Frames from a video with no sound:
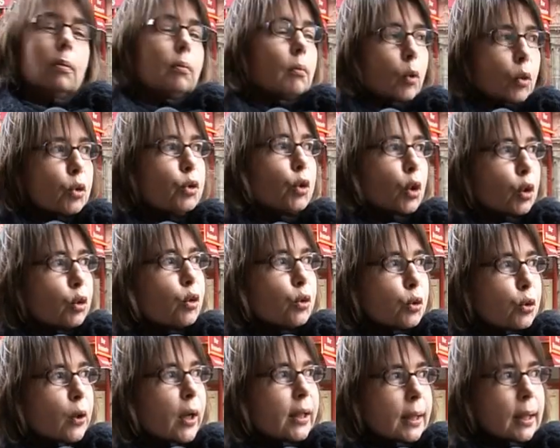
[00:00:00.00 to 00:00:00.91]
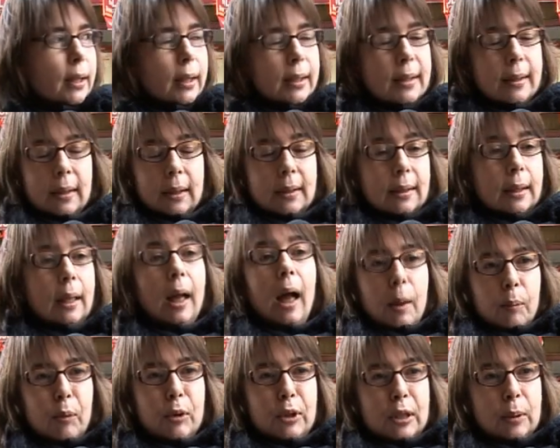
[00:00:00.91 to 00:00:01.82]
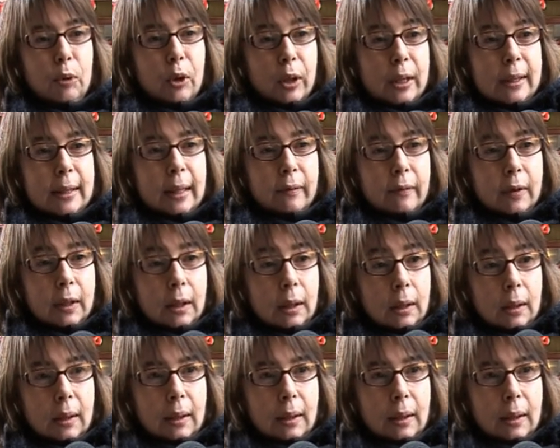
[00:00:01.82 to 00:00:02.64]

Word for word: Le seul truc sur Internet, c'est que c'est impossible de réserver.